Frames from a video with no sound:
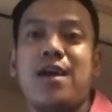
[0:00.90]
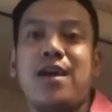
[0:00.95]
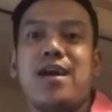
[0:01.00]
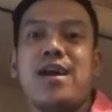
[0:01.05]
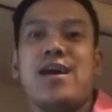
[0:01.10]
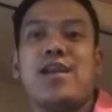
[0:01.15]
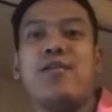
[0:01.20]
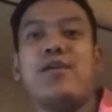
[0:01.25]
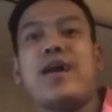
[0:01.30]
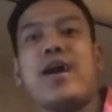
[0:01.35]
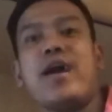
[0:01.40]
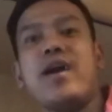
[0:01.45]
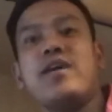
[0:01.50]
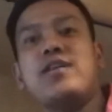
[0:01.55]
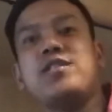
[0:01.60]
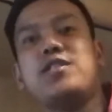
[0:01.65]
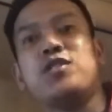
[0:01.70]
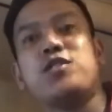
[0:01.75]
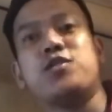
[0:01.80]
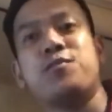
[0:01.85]
Hello
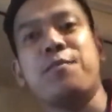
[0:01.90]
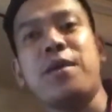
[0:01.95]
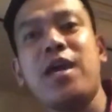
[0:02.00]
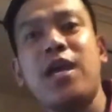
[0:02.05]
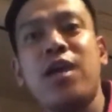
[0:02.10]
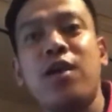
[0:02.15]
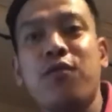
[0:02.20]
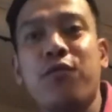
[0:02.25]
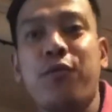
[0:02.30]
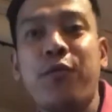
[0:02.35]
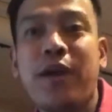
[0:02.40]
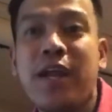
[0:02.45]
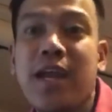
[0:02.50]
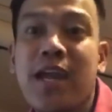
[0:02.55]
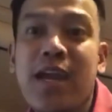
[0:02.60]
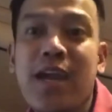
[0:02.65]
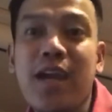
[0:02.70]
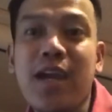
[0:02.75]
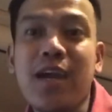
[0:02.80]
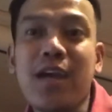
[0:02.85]
guys, it's me,
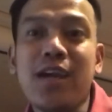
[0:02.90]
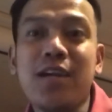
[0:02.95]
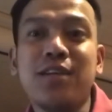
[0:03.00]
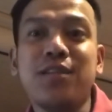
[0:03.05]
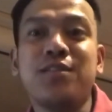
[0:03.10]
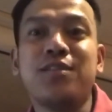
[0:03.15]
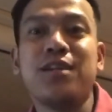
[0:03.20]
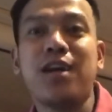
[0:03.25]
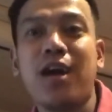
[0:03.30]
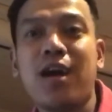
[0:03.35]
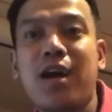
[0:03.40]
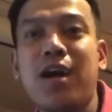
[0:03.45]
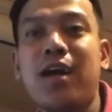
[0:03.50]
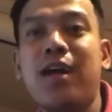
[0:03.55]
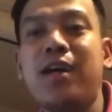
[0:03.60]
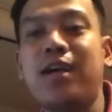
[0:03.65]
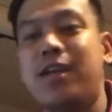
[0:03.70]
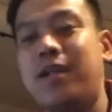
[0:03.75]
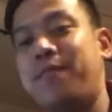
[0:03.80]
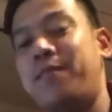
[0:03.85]

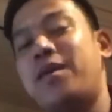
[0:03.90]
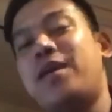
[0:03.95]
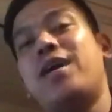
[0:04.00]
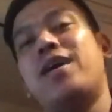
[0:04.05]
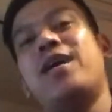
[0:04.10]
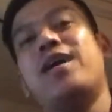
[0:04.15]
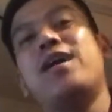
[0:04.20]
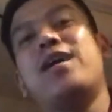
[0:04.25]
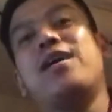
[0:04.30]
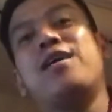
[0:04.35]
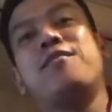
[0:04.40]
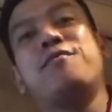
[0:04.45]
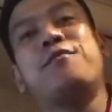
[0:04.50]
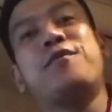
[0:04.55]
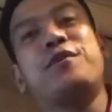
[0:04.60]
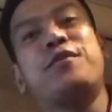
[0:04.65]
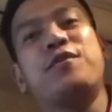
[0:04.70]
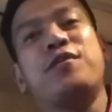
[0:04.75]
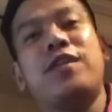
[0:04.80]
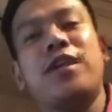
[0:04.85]
Richard! Uh,
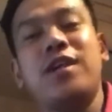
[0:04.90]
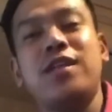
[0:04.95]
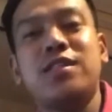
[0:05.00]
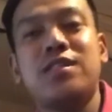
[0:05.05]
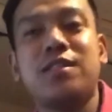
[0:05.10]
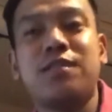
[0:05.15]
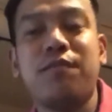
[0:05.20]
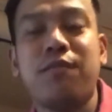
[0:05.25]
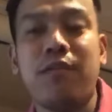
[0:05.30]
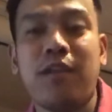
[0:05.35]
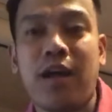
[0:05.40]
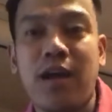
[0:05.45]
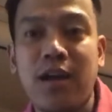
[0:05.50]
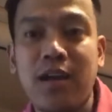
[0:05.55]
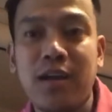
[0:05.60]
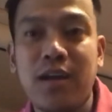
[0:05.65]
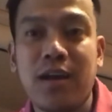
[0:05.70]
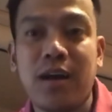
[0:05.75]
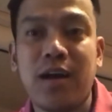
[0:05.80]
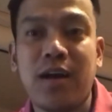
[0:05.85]
for today's vlog,
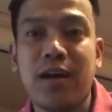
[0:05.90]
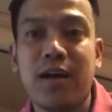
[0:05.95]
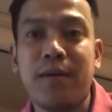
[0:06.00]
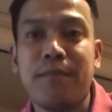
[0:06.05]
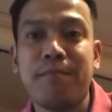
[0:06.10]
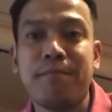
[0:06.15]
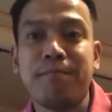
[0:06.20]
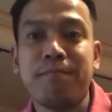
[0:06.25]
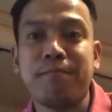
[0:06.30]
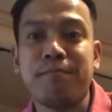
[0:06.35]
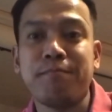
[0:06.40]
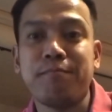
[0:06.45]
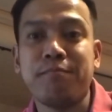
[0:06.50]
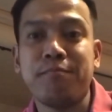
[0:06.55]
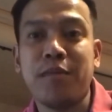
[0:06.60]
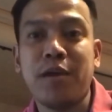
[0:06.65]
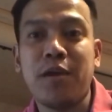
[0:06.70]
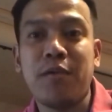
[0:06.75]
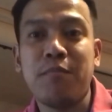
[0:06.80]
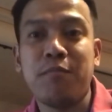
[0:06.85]

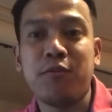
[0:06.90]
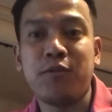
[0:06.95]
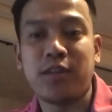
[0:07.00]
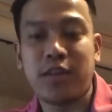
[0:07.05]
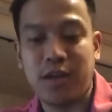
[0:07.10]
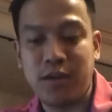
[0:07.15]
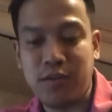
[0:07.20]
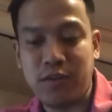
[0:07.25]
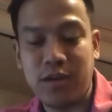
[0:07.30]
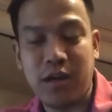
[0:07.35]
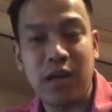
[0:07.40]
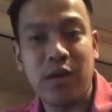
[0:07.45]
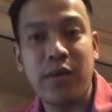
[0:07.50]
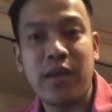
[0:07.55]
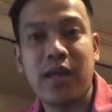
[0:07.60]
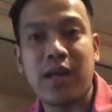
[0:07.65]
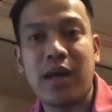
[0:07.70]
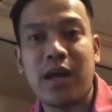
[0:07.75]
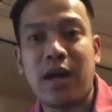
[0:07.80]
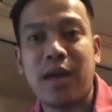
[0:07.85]
um, meron po tayong
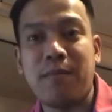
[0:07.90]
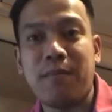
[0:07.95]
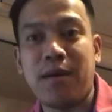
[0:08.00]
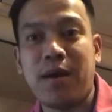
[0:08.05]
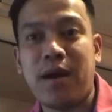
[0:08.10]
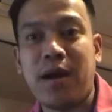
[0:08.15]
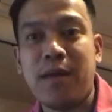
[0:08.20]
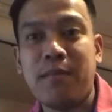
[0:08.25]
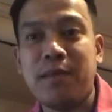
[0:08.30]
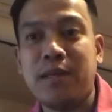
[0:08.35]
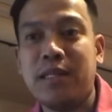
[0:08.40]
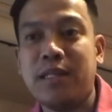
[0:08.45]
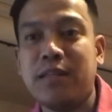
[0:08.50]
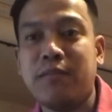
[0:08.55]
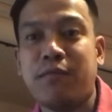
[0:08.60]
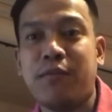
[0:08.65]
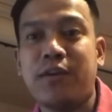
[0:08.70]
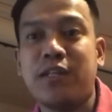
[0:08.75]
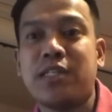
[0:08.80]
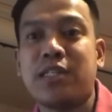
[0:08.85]
gagawing kakaiba. I
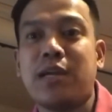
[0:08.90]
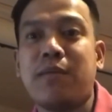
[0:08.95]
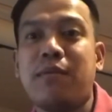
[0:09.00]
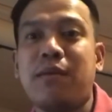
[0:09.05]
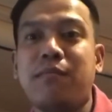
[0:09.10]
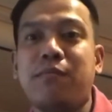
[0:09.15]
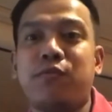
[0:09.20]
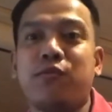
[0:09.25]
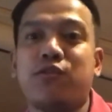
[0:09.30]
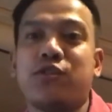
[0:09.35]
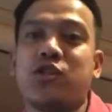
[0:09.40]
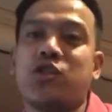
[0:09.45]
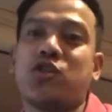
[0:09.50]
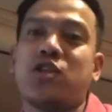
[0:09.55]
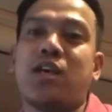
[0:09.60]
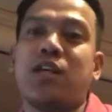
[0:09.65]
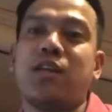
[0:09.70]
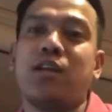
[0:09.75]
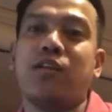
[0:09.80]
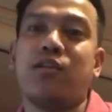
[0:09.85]
mean, first time lang po ito sa
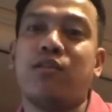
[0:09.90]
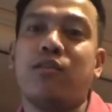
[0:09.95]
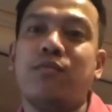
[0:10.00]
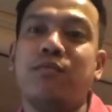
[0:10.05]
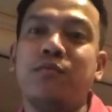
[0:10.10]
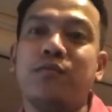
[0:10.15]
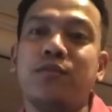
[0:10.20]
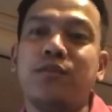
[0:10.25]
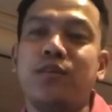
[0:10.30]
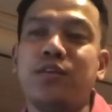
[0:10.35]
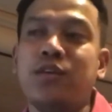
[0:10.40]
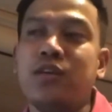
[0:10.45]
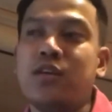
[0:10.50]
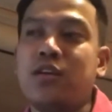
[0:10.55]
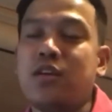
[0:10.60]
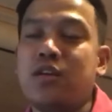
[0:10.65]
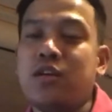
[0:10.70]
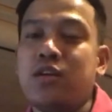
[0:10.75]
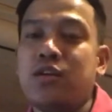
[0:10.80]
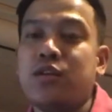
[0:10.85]
channel ko.
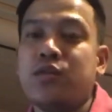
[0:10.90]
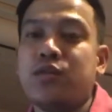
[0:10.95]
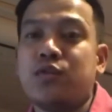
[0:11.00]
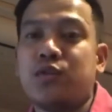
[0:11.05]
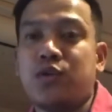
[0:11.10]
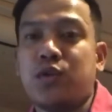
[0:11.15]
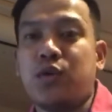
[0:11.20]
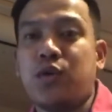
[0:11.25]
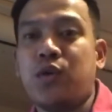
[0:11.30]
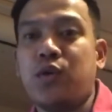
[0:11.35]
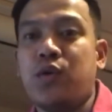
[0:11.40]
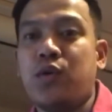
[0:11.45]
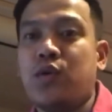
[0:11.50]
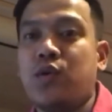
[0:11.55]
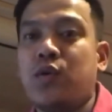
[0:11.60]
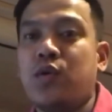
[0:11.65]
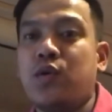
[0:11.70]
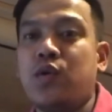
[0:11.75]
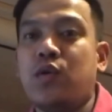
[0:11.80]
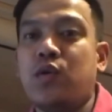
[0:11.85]
So,
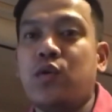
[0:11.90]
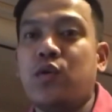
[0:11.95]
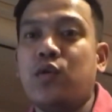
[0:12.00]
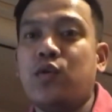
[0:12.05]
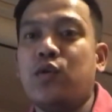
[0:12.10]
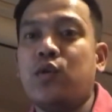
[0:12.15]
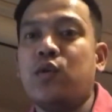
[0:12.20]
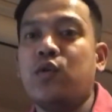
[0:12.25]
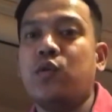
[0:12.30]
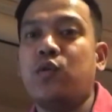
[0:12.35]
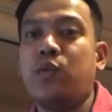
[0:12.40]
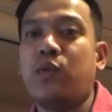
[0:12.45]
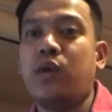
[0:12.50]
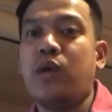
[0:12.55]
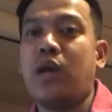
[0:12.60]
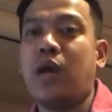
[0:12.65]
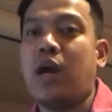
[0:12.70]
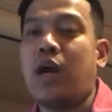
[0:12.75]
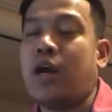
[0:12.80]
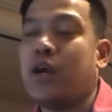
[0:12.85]

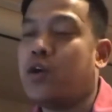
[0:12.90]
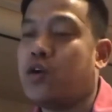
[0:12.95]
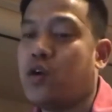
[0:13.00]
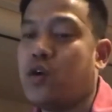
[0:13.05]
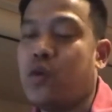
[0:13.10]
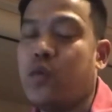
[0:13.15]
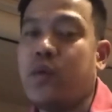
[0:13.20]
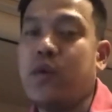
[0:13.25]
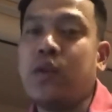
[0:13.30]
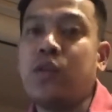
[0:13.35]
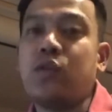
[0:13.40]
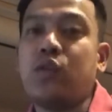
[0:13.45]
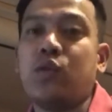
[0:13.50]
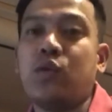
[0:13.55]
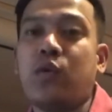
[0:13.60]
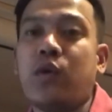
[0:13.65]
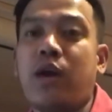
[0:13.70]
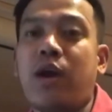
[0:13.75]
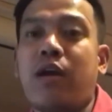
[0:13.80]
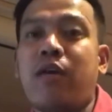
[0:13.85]
we are going
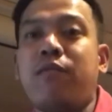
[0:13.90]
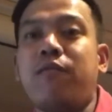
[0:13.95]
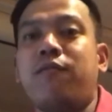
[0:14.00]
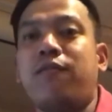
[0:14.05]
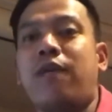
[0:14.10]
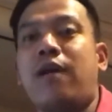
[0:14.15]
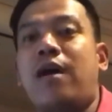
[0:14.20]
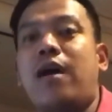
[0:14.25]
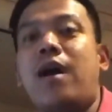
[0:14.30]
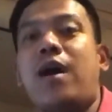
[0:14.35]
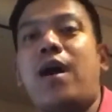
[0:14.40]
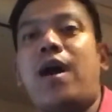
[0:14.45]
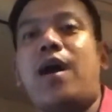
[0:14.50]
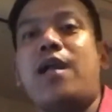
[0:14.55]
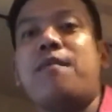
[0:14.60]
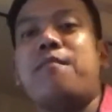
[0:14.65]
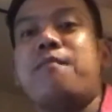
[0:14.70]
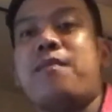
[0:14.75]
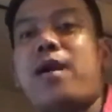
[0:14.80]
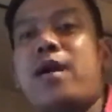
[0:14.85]
to have a
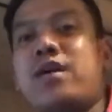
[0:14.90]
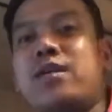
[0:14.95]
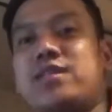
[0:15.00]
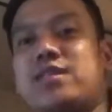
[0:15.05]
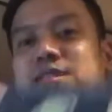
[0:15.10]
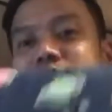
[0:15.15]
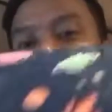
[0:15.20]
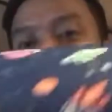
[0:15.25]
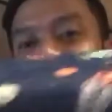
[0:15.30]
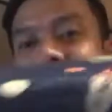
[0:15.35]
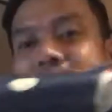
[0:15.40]
unboxing.